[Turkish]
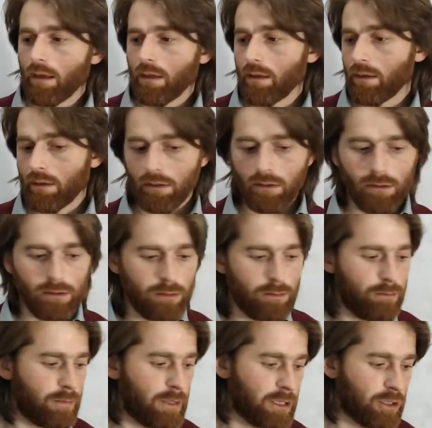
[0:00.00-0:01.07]
e,
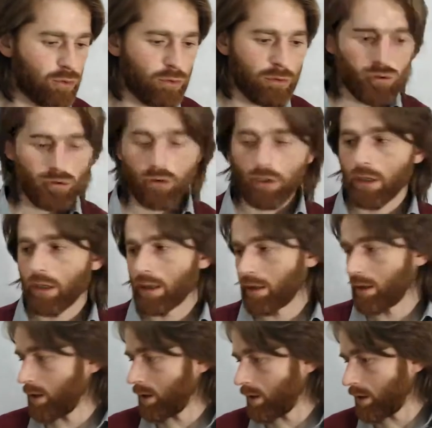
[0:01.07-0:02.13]
ben şu, şu aralar
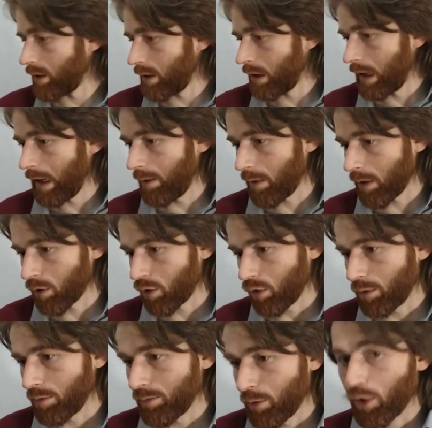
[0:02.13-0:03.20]
neye
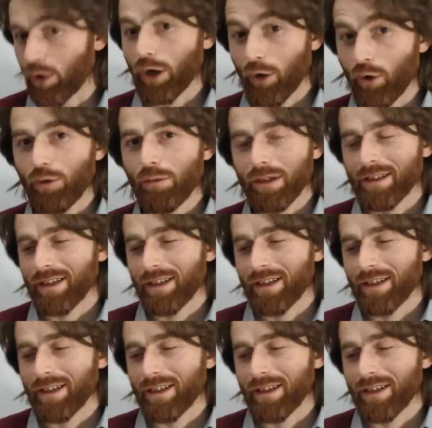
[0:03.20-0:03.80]
bakıyorum örnek olmaz